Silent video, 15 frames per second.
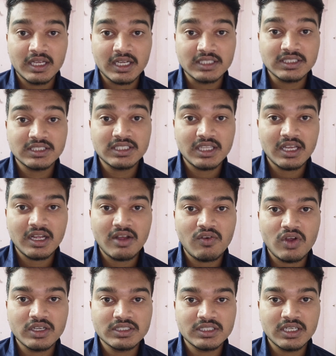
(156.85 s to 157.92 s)
ఖచ్చితంగా
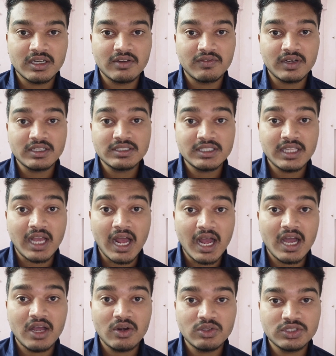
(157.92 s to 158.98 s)
వాచ్ చేయండి ఫ్రెండ్స్ ఇది
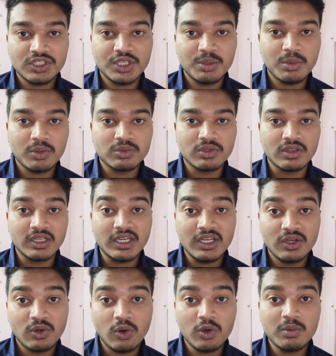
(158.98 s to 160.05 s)
ఆహాలో స్ట్రీమ్ అవుతుంది
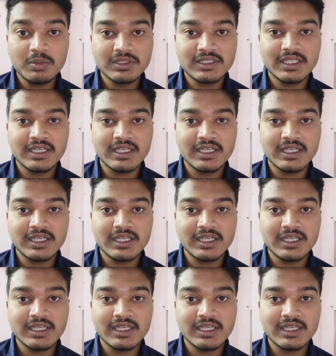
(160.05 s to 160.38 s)
డోంట్